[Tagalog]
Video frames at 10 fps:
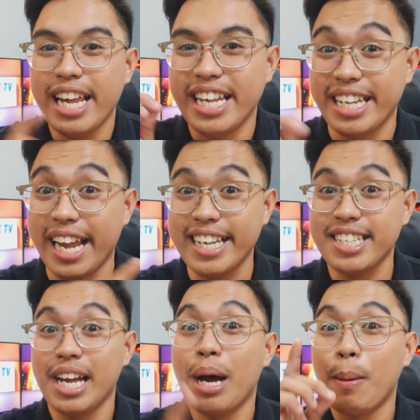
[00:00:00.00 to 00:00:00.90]

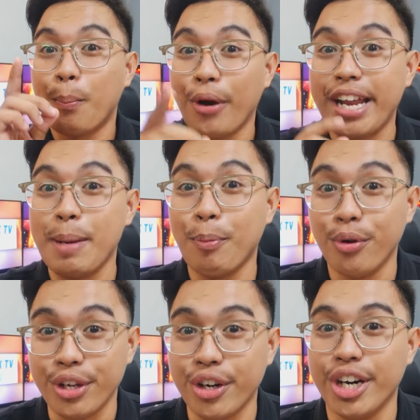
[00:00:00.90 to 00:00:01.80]
Yes! Pwede
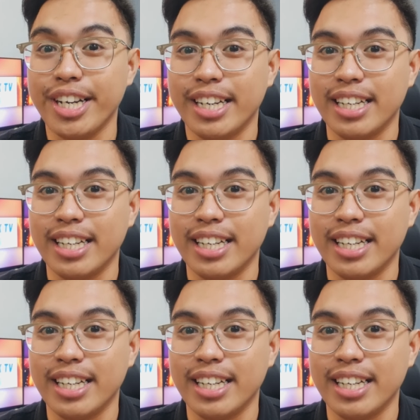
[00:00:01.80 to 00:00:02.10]
po yun!